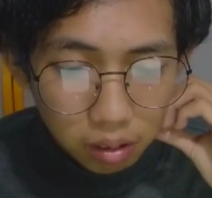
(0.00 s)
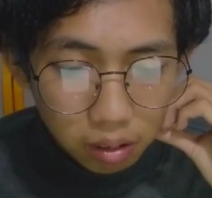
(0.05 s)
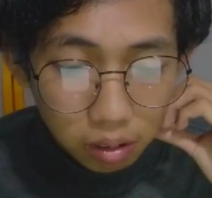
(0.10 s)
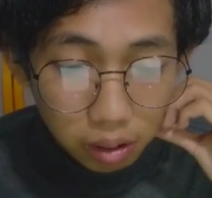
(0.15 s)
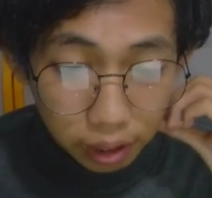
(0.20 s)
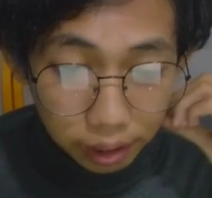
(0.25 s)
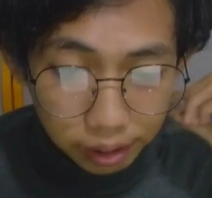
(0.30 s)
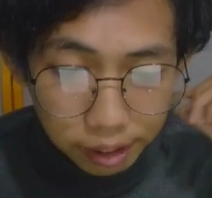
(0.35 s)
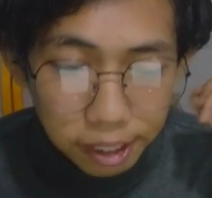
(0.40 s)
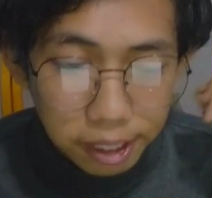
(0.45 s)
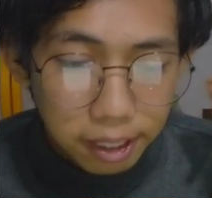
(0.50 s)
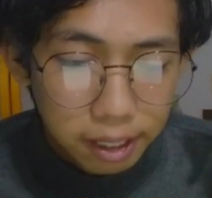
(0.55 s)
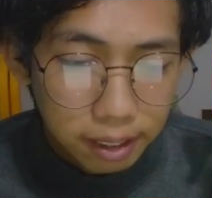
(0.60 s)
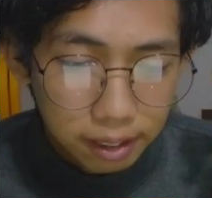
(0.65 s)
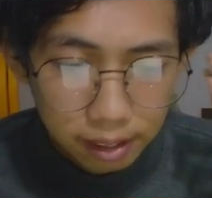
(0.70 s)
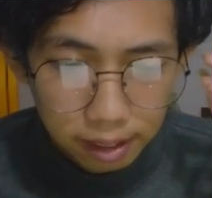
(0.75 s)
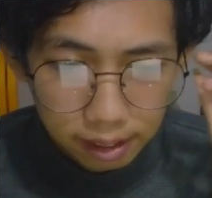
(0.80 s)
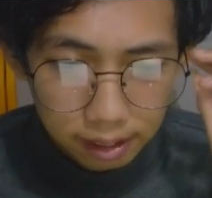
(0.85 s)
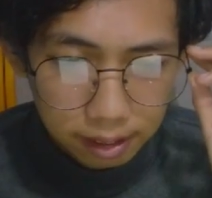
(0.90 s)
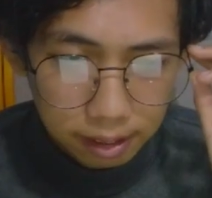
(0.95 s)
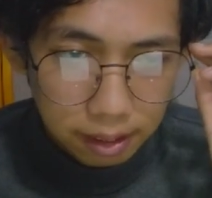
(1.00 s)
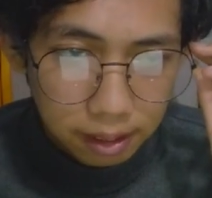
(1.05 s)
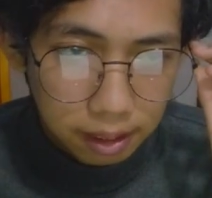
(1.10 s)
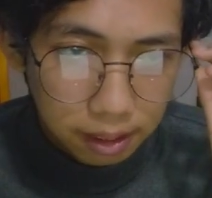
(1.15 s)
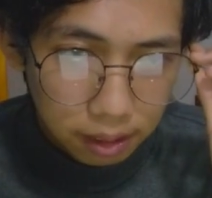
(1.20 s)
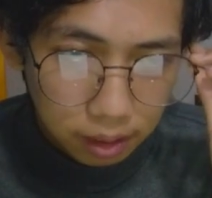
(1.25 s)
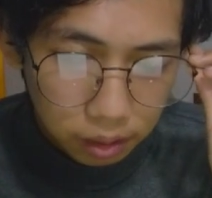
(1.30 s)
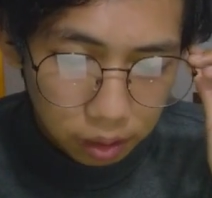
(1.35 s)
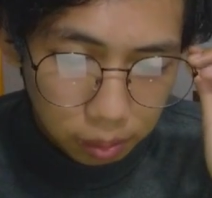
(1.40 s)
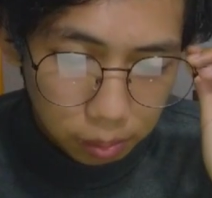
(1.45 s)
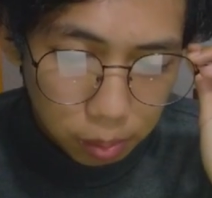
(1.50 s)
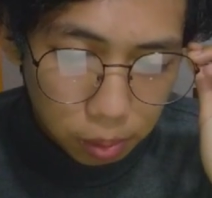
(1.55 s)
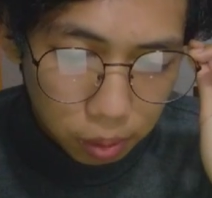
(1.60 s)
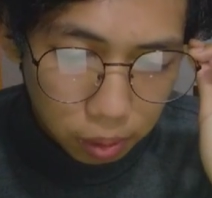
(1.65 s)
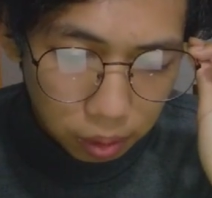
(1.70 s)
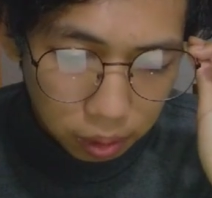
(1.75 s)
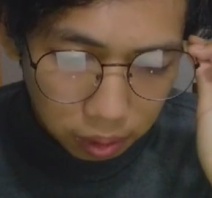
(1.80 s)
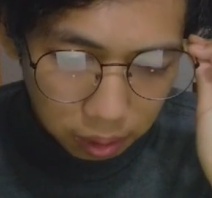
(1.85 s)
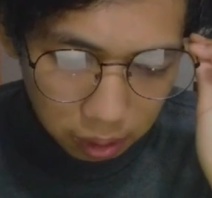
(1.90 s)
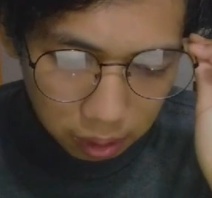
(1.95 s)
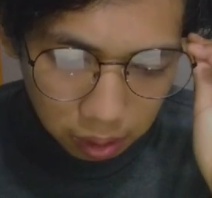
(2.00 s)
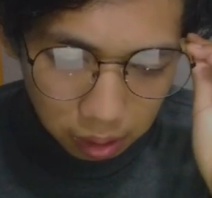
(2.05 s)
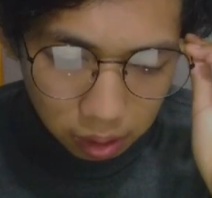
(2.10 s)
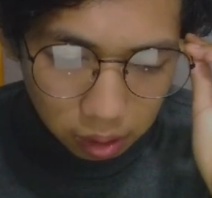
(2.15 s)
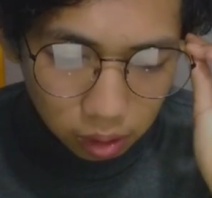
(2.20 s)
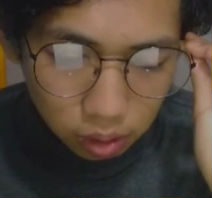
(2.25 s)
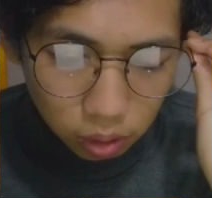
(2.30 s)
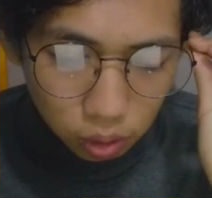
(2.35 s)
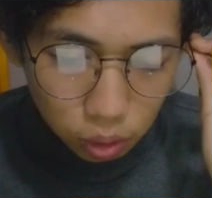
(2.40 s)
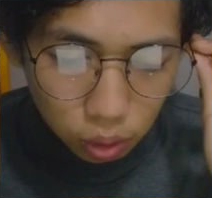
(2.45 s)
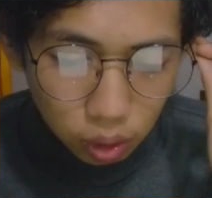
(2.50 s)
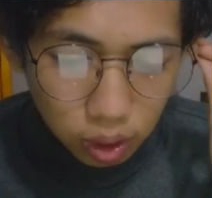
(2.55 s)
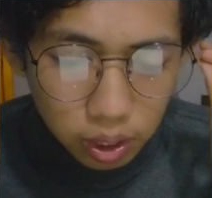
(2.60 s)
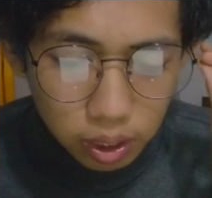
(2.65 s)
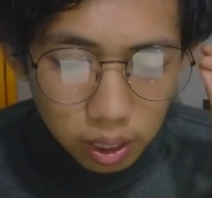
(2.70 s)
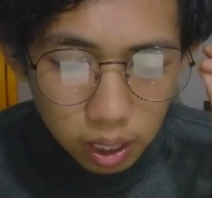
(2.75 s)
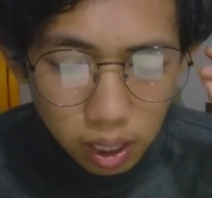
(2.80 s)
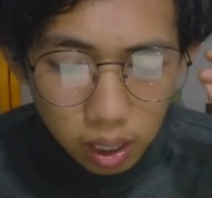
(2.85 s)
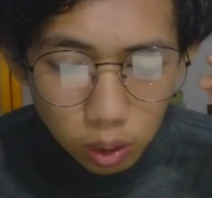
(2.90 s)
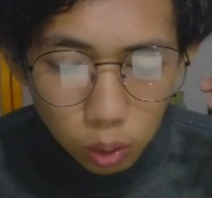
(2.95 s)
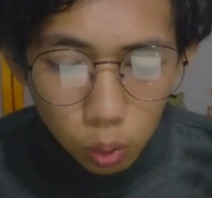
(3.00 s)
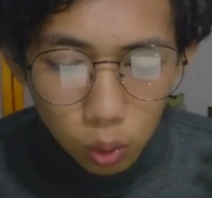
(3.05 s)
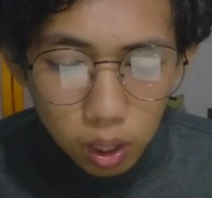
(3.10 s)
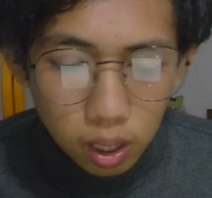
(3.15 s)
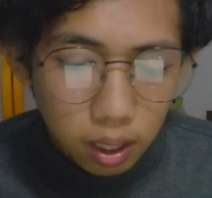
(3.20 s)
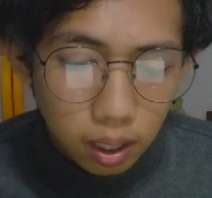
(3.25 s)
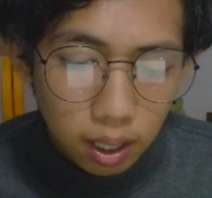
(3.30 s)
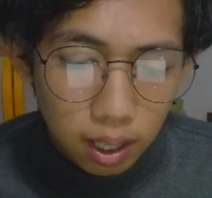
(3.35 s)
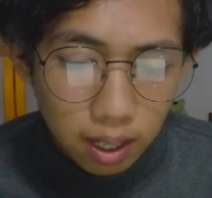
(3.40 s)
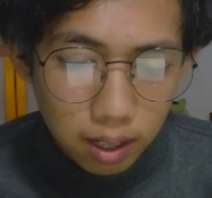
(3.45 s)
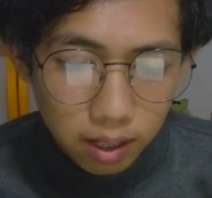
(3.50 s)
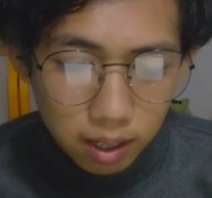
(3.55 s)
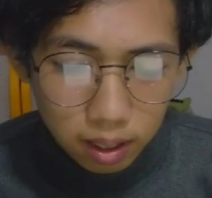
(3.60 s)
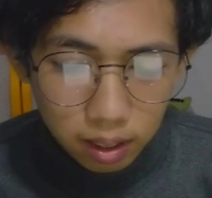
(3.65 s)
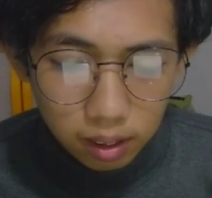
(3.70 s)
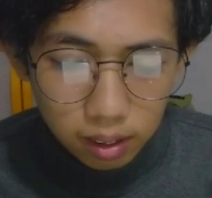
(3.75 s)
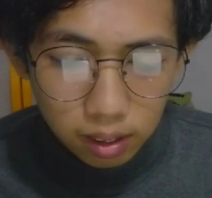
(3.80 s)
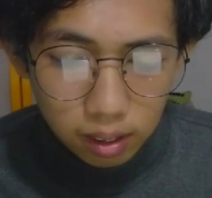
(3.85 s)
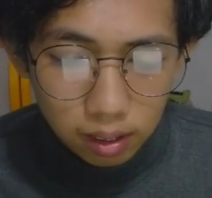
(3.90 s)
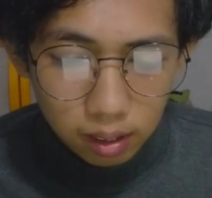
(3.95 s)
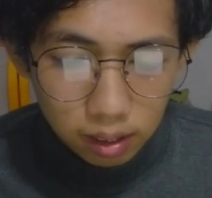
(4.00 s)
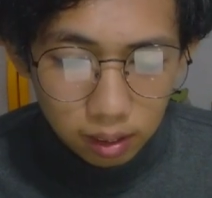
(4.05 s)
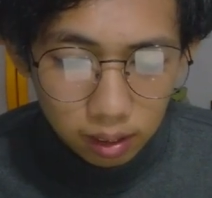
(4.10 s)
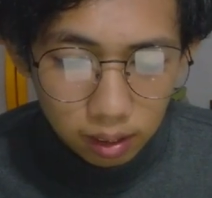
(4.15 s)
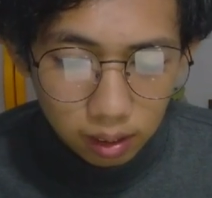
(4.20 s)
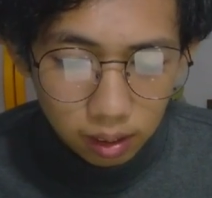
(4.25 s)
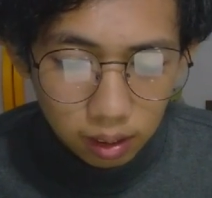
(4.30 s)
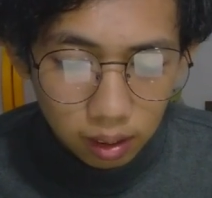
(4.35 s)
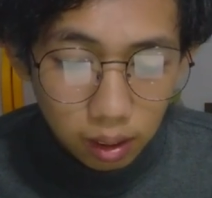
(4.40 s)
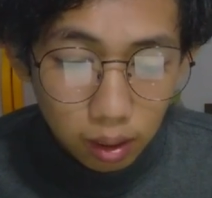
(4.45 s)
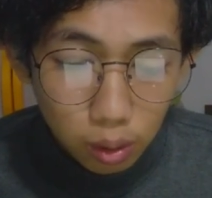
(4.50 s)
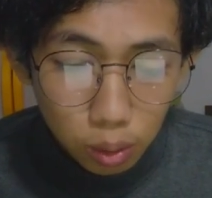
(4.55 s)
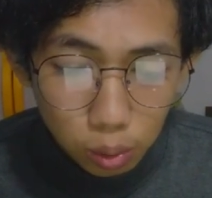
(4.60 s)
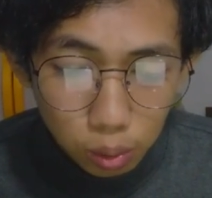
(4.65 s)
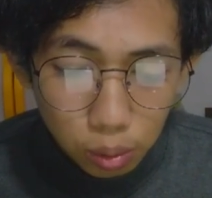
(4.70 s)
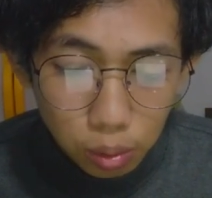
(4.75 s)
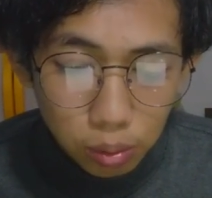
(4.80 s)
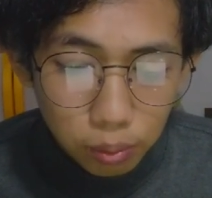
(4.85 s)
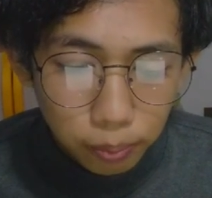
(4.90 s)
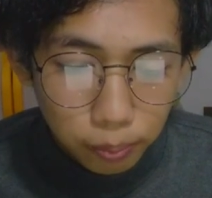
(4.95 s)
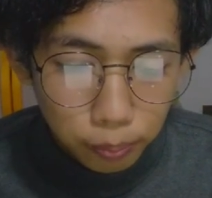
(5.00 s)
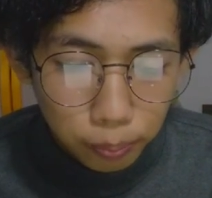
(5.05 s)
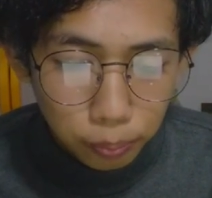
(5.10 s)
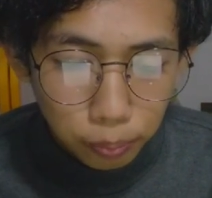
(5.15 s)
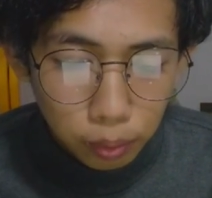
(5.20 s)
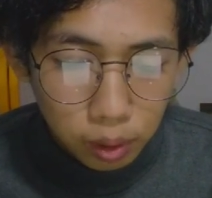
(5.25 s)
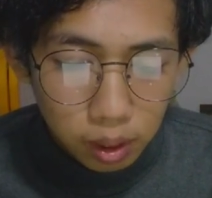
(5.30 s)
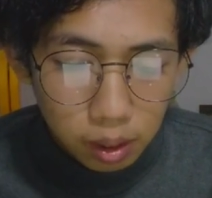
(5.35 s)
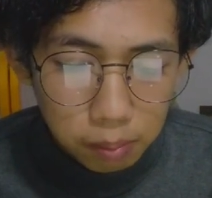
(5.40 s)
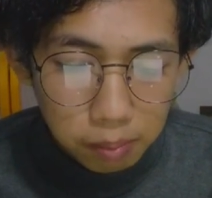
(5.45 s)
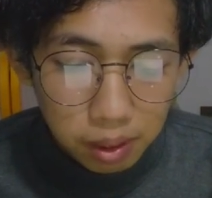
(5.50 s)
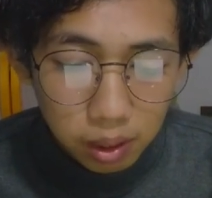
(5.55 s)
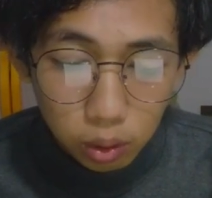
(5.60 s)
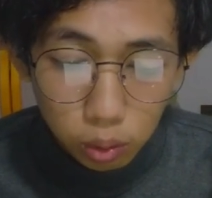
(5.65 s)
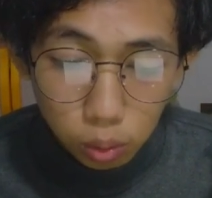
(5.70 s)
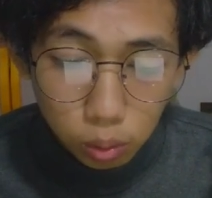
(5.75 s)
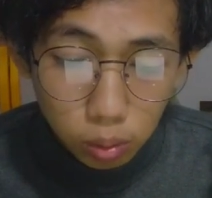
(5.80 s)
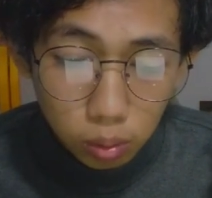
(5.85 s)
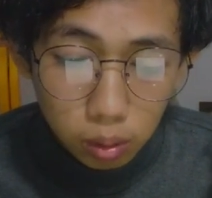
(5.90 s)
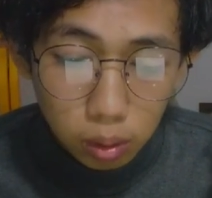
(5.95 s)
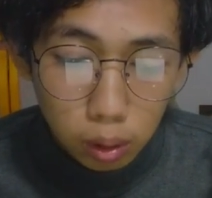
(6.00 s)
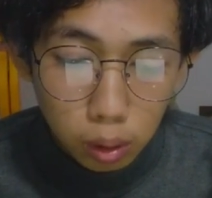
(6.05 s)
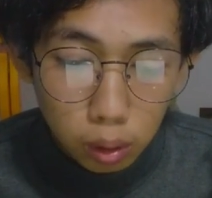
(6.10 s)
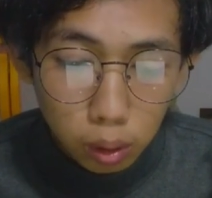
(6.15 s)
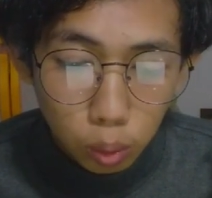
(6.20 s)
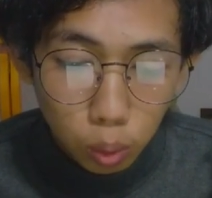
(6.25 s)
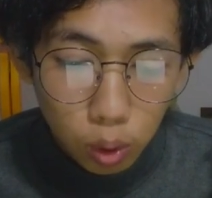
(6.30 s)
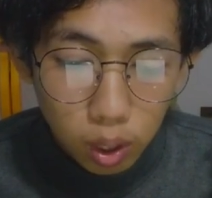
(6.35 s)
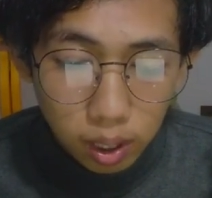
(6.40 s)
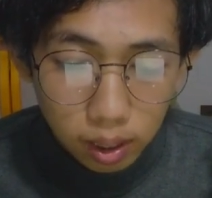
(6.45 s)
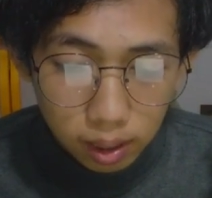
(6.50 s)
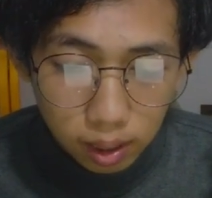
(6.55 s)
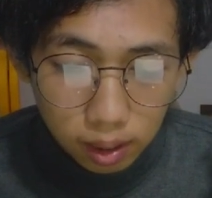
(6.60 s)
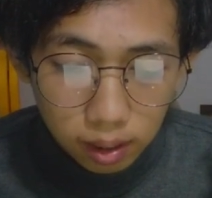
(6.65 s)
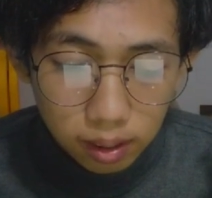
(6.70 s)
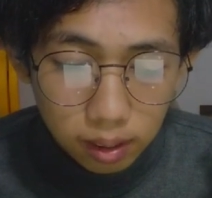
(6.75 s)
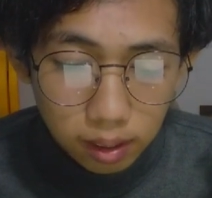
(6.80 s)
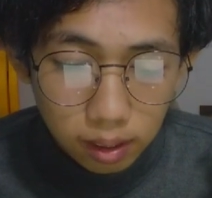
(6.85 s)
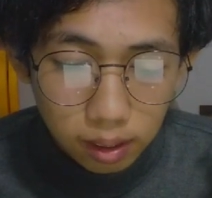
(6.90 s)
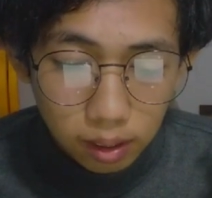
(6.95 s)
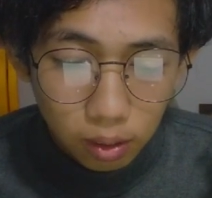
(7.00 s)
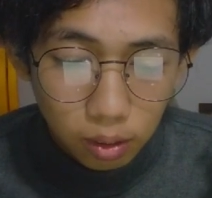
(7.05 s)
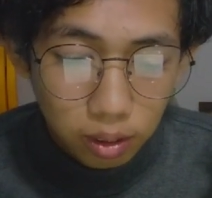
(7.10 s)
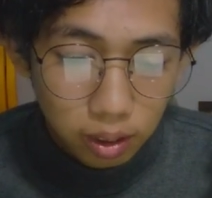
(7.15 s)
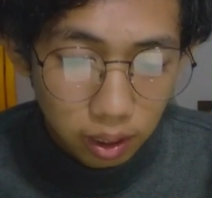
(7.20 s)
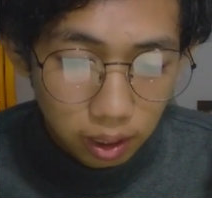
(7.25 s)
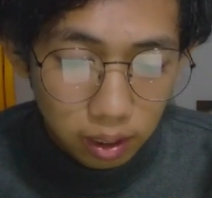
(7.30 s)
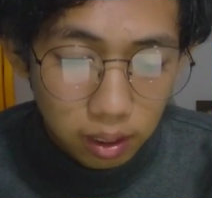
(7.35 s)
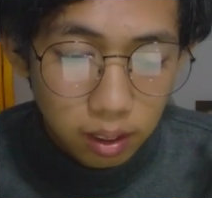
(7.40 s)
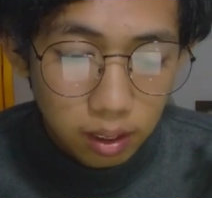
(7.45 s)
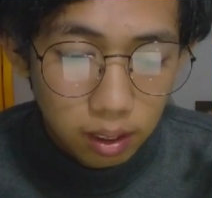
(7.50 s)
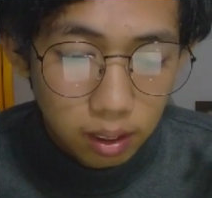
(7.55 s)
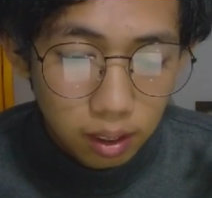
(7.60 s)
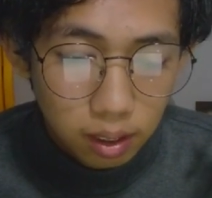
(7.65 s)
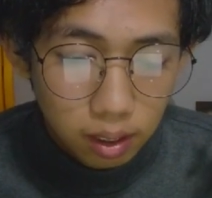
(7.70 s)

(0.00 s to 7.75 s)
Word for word: Oke okay deh katanya, kata si Bon. Sorry ya, gua ngelarang lu masuk ruangan, oke? Okay.